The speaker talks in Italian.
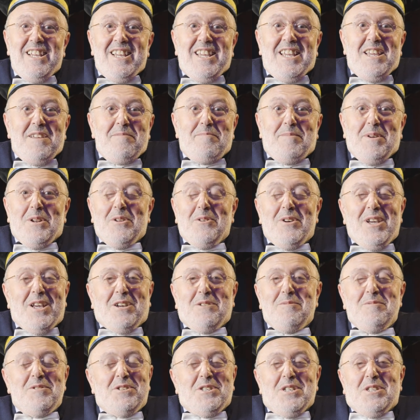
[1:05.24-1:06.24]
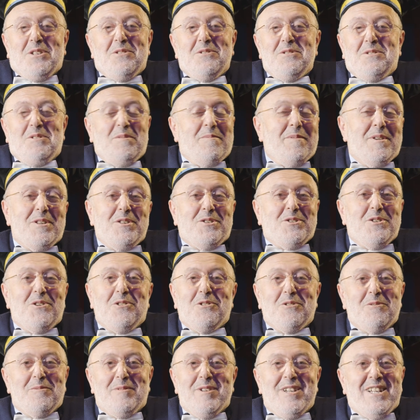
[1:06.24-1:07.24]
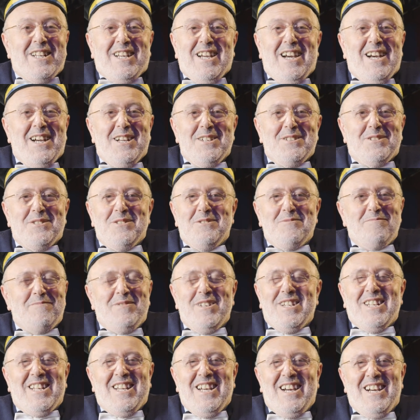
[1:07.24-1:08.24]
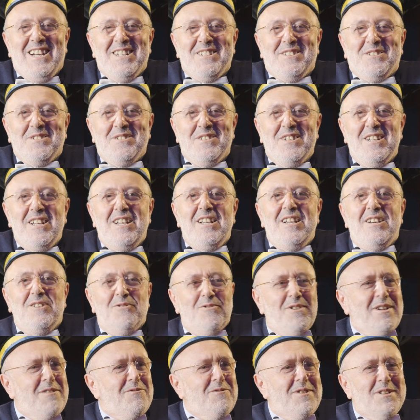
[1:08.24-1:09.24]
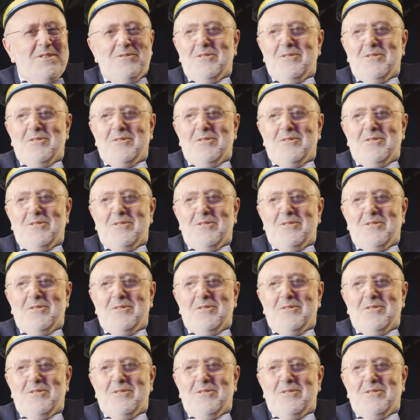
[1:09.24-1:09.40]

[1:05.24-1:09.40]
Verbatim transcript: che però è cominciata così per gioco, per caso, per caso. Una, una